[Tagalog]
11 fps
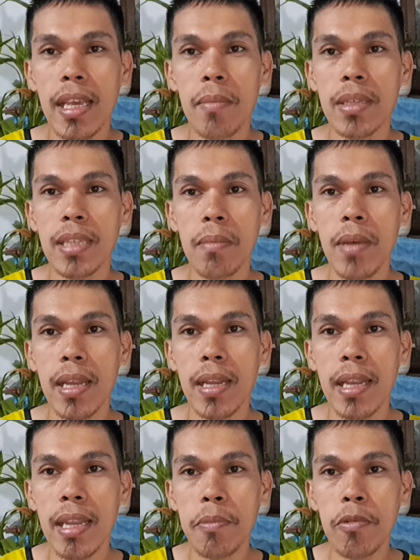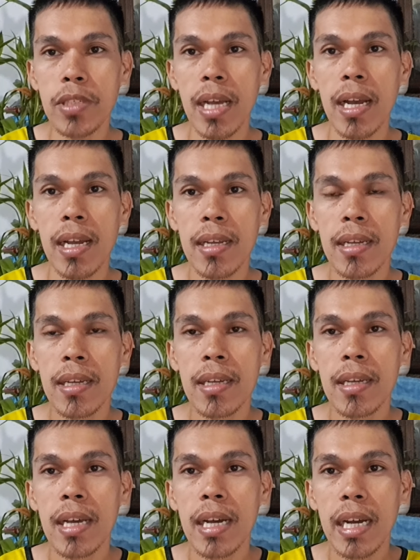Ibig sabihin, hindi po siya
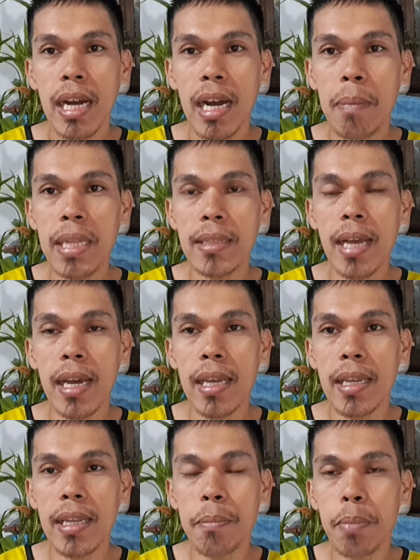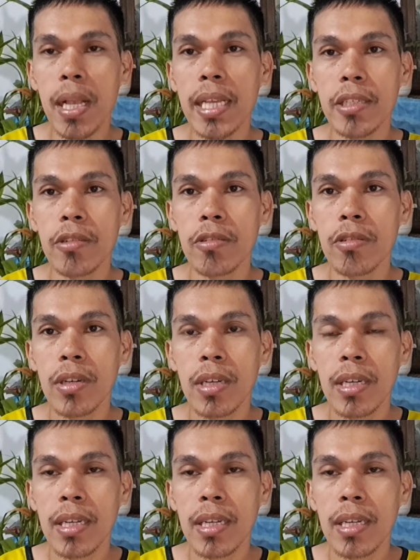kapantay ng presyo